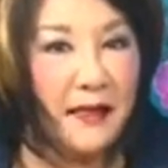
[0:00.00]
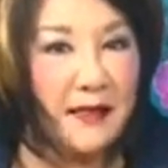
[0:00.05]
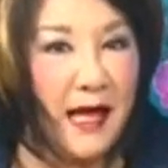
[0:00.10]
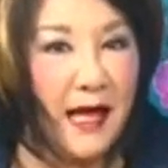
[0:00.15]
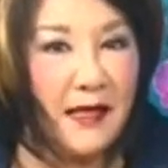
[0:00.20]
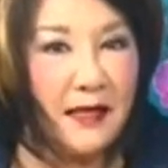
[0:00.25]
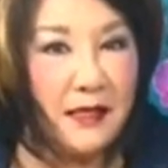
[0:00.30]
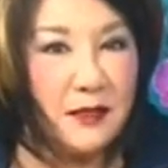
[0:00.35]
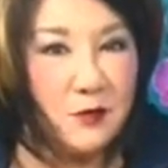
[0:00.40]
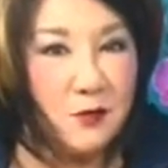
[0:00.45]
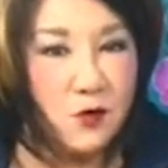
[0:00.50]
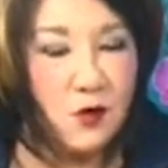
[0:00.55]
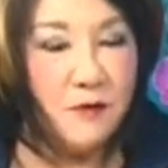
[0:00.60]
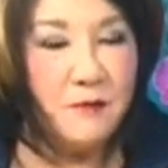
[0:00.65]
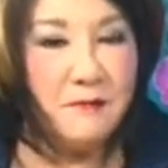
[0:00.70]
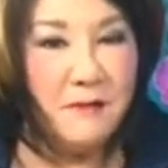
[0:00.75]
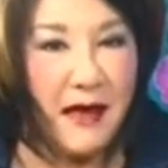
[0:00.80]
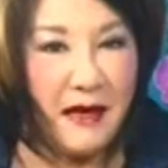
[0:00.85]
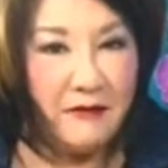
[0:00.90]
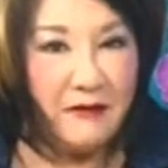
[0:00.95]
当一个
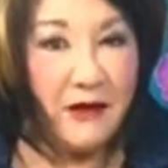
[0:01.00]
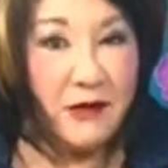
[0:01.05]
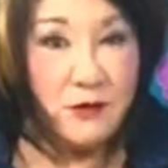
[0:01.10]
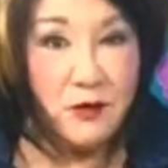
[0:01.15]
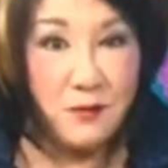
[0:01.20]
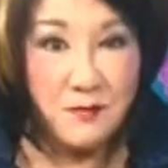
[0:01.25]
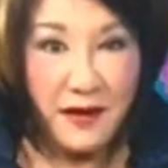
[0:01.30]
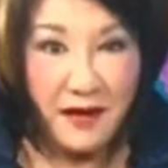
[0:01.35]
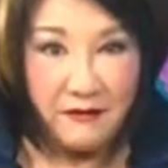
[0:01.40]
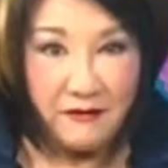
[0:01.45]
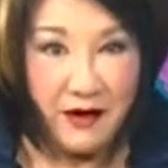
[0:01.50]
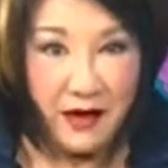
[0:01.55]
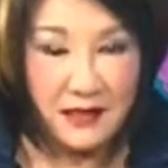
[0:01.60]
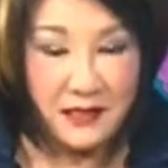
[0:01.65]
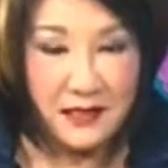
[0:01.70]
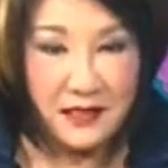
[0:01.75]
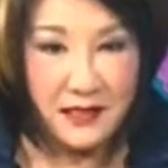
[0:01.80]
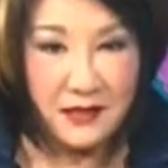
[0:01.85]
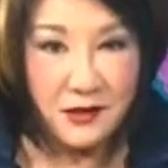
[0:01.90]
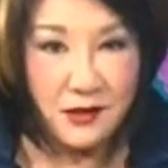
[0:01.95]
准买方去买
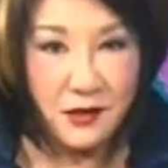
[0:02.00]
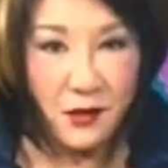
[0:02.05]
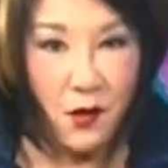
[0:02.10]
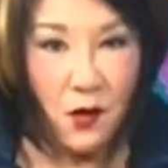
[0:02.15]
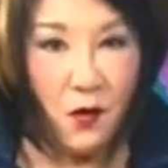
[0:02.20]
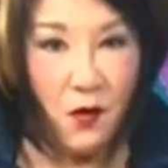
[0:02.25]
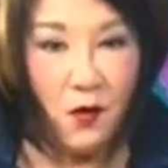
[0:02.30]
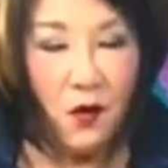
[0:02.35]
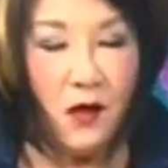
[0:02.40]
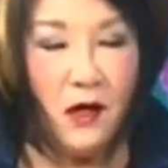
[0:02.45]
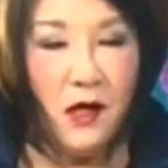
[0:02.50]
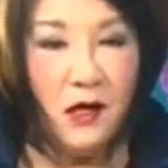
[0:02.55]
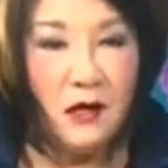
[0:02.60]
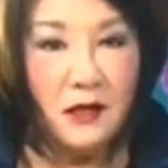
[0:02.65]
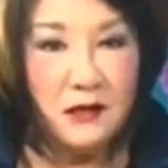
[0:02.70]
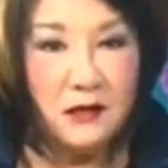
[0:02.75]
房子的时候，